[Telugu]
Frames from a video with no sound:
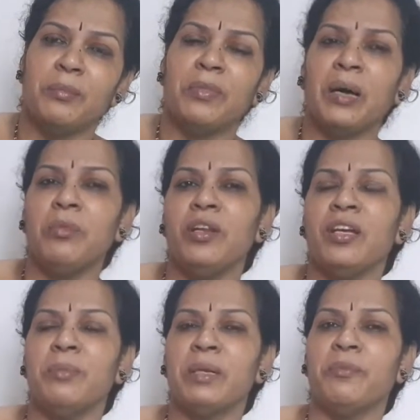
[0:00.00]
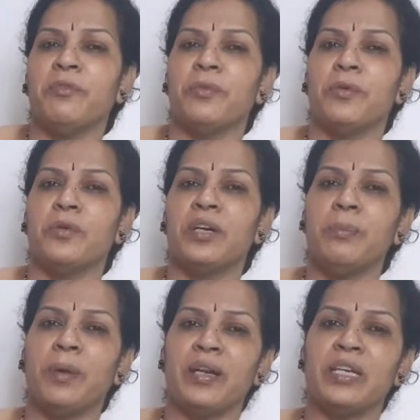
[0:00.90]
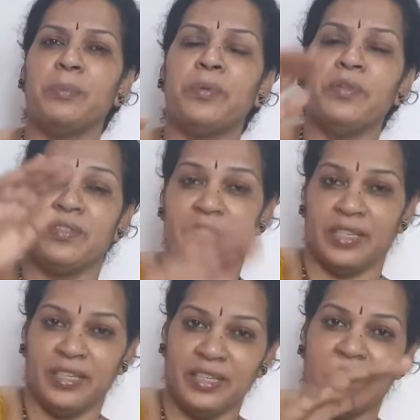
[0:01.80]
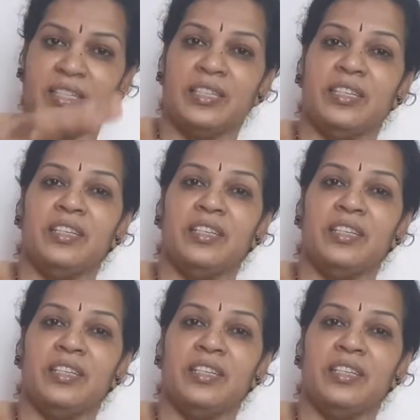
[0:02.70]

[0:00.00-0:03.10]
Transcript: మామూలుగా మనం ఓకలు పాడేటప్పుడు సరిగమరిగమప